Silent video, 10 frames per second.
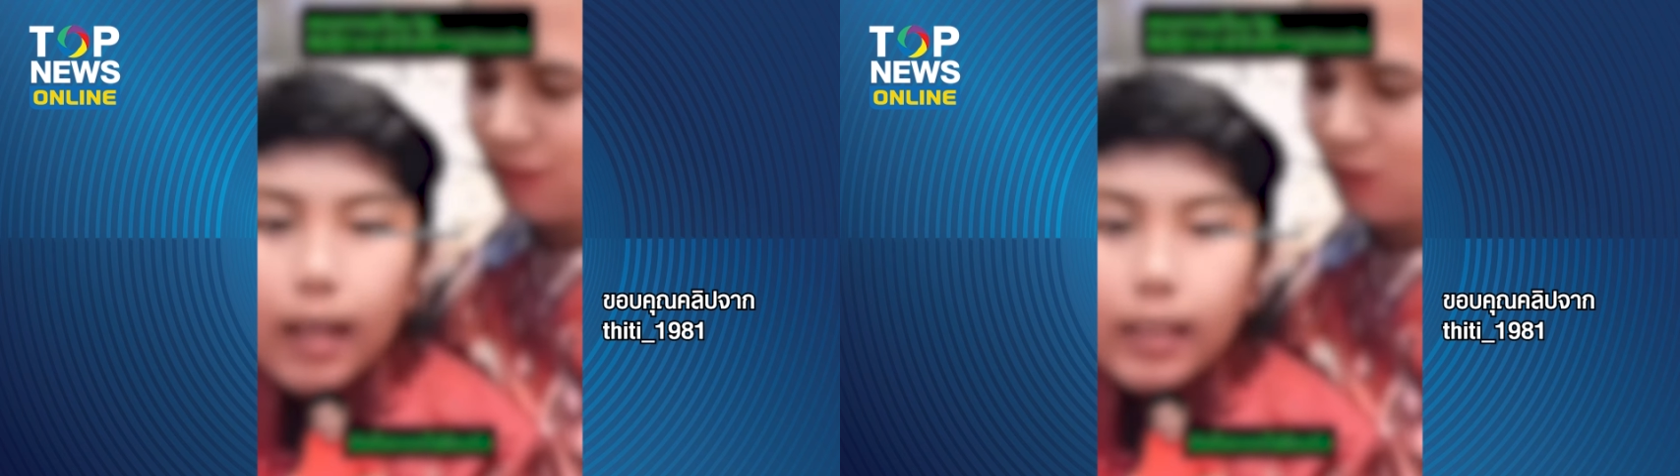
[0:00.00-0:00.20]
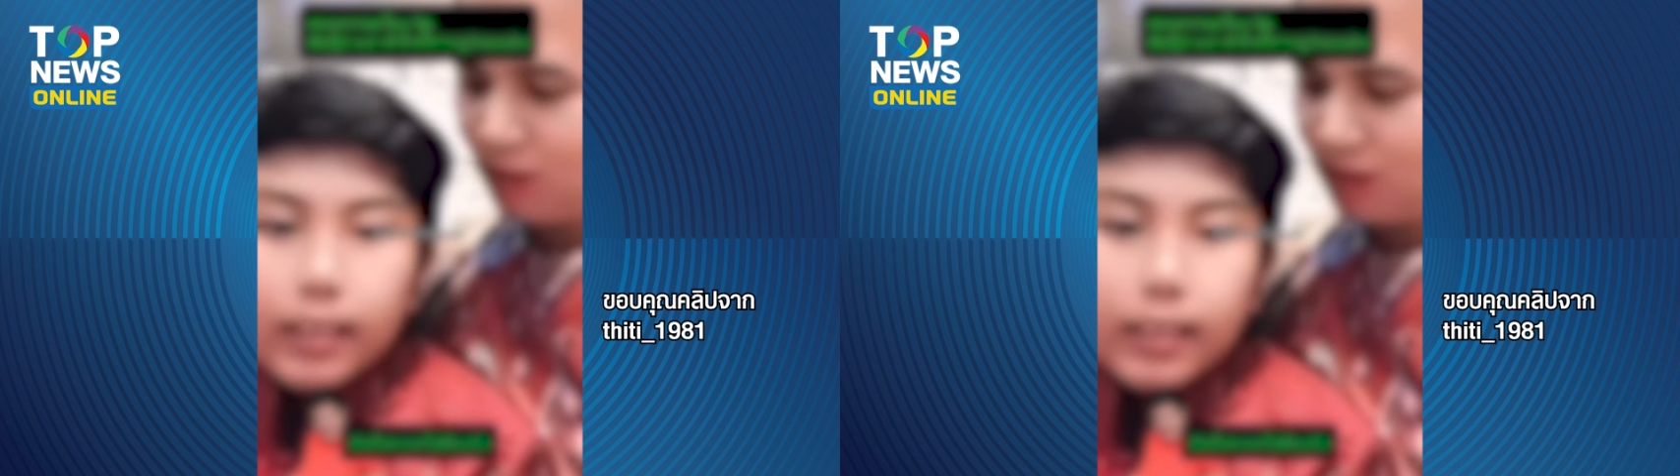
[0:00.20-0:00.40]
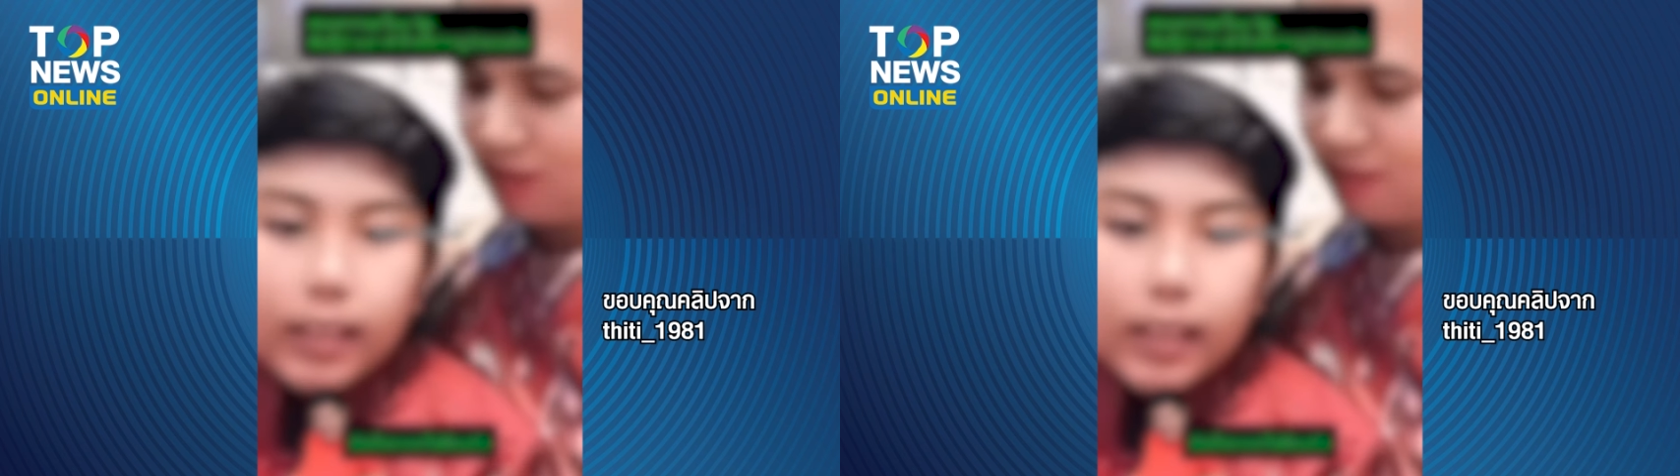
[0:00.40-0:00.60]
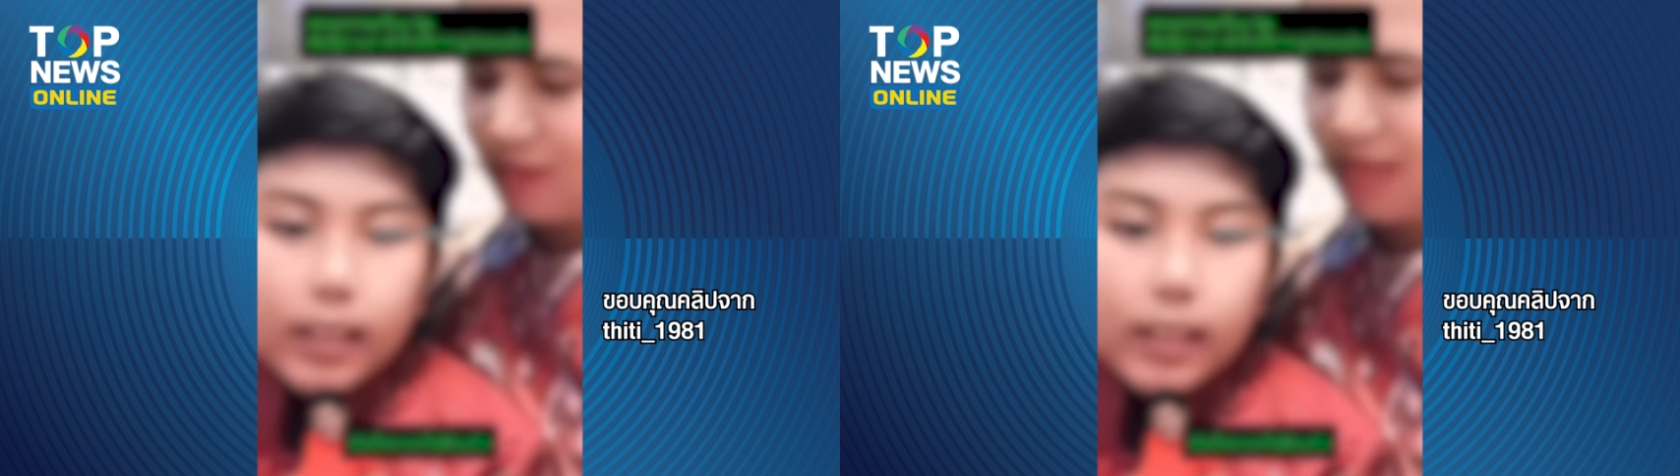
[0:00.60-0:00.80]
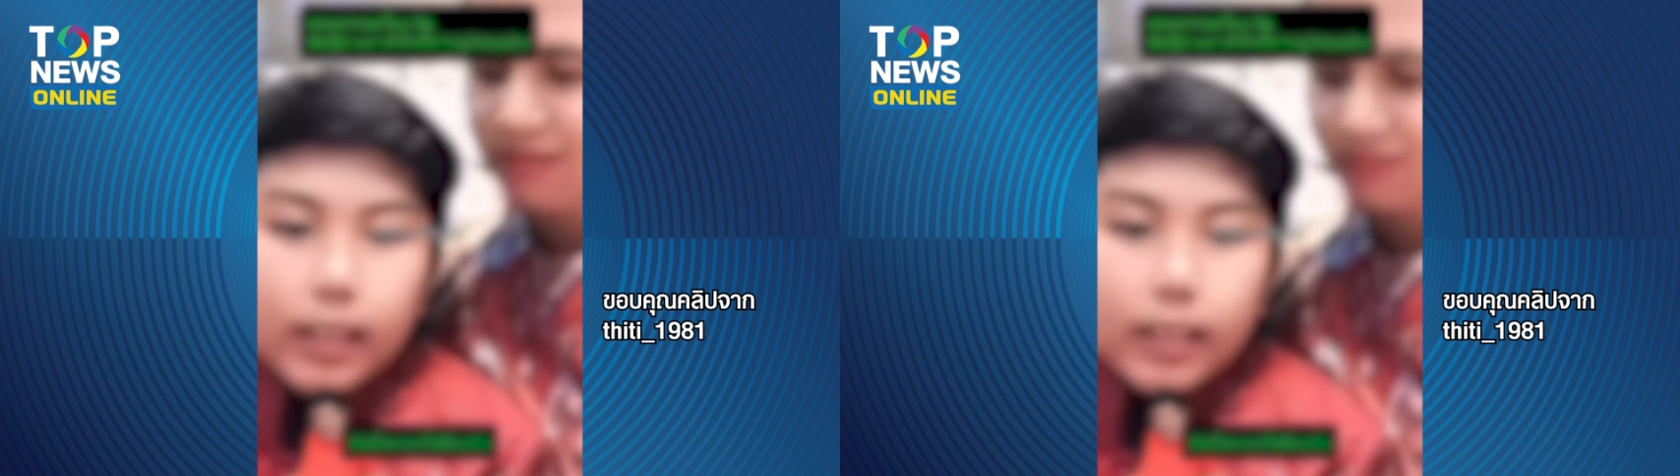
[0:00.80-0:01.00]
มนุษย์กับส
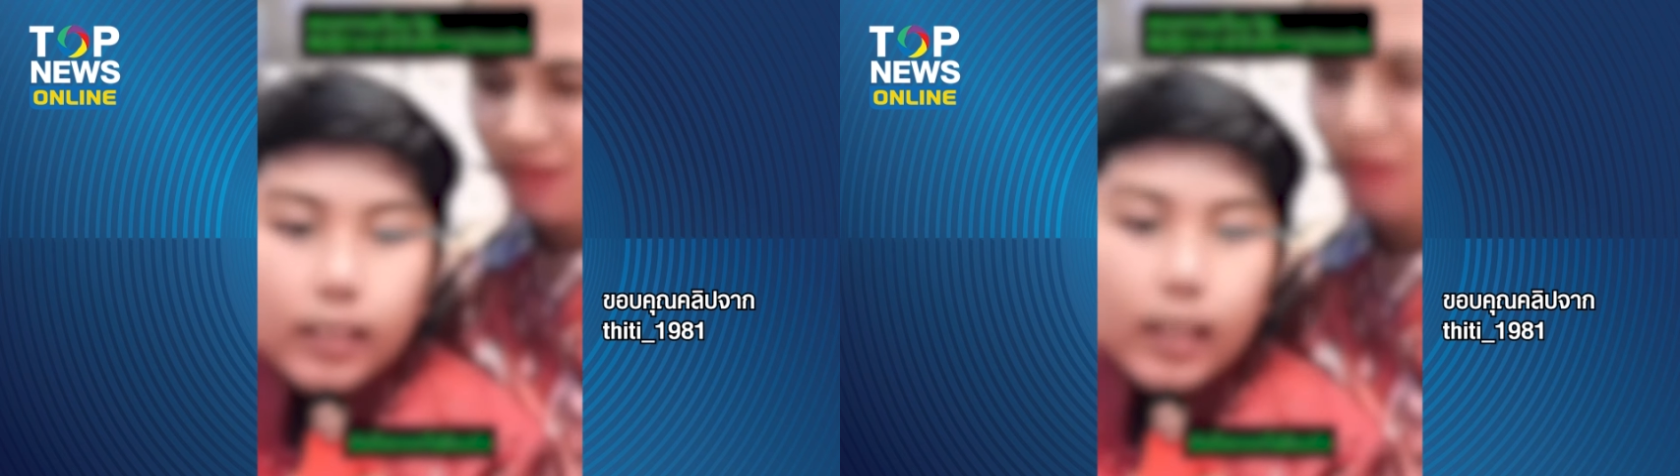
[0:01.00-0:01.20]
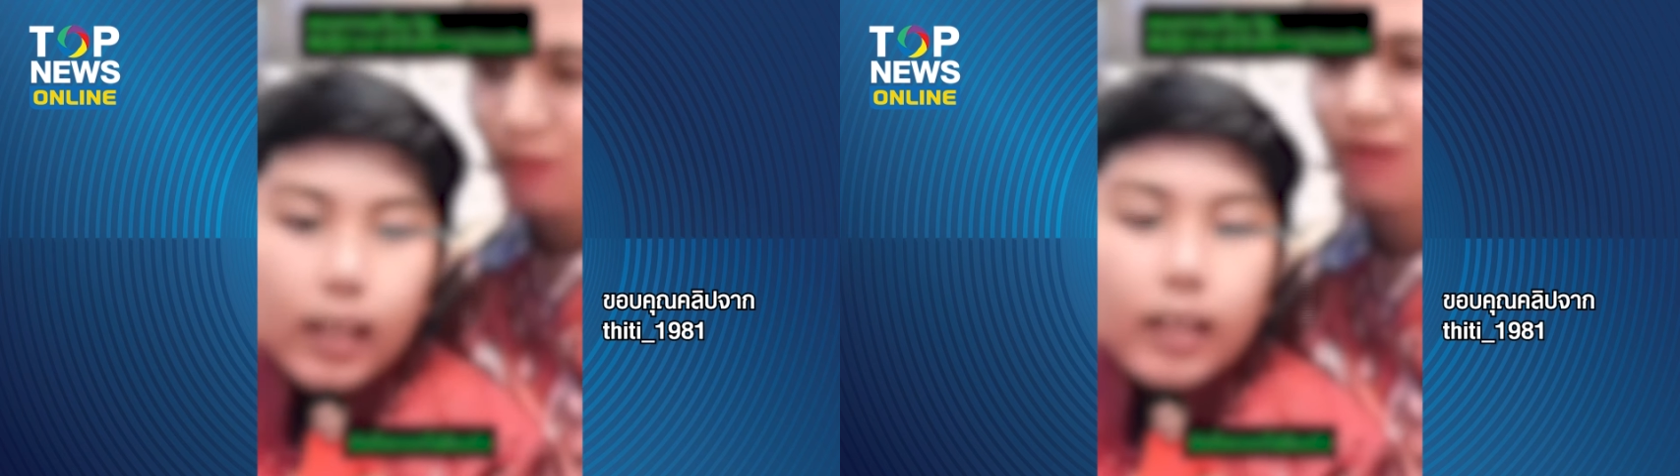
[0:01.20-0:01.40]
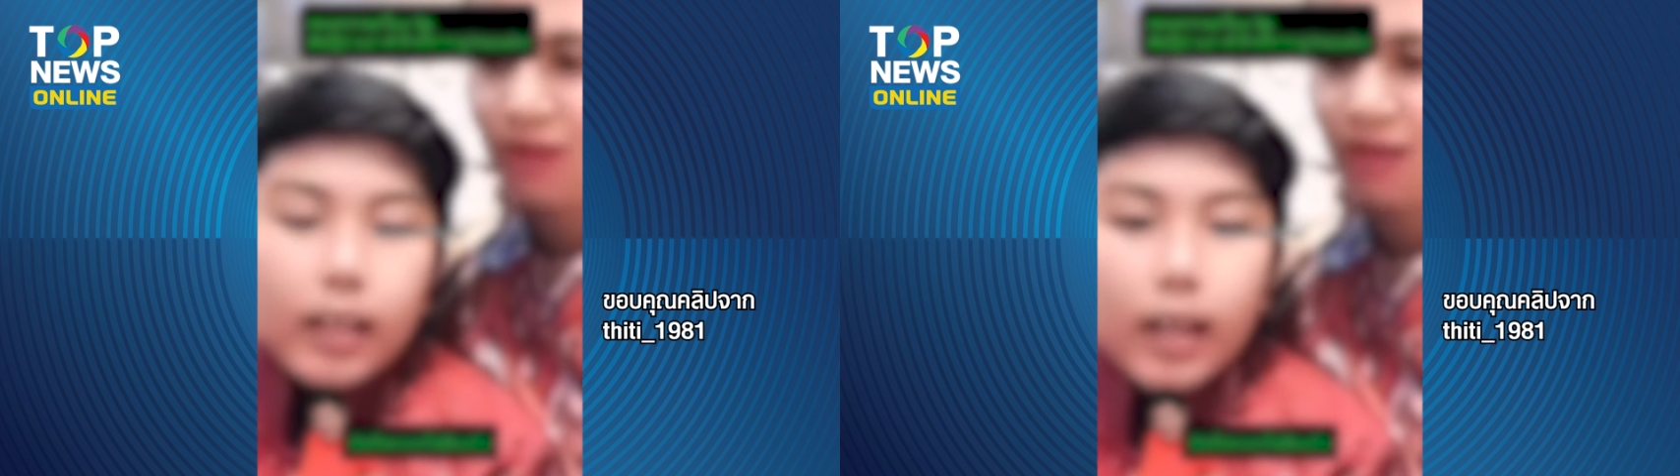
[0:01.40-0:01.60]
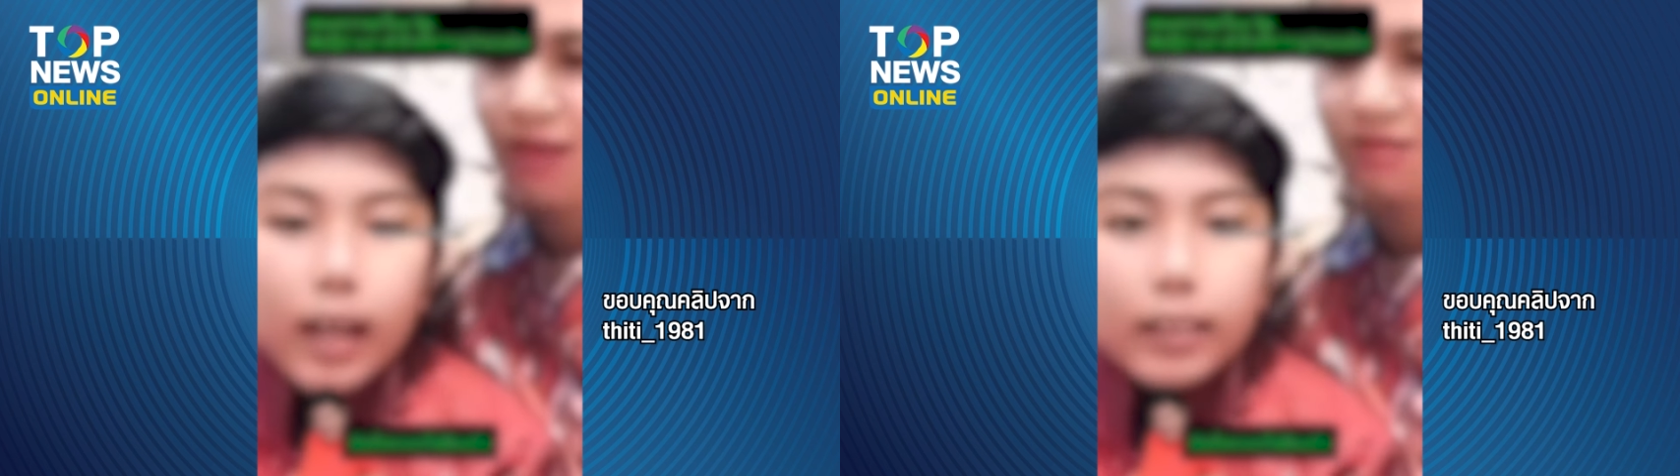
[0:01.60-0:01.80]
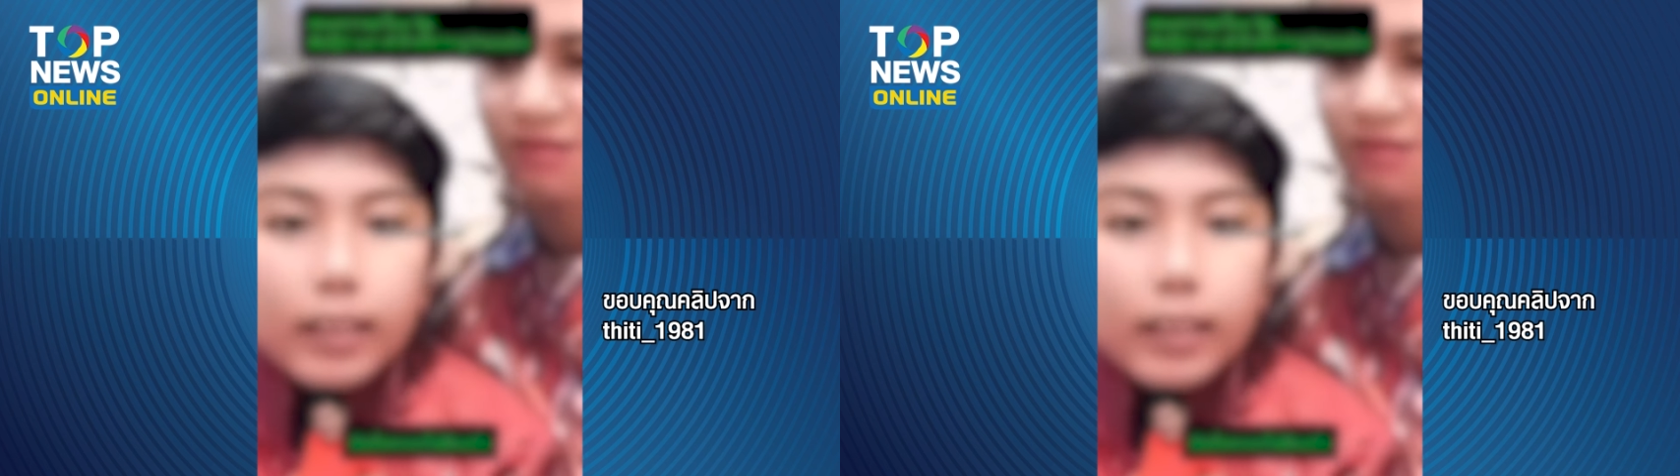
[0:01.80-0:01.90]
ปาจิตมนุษย์เหรอ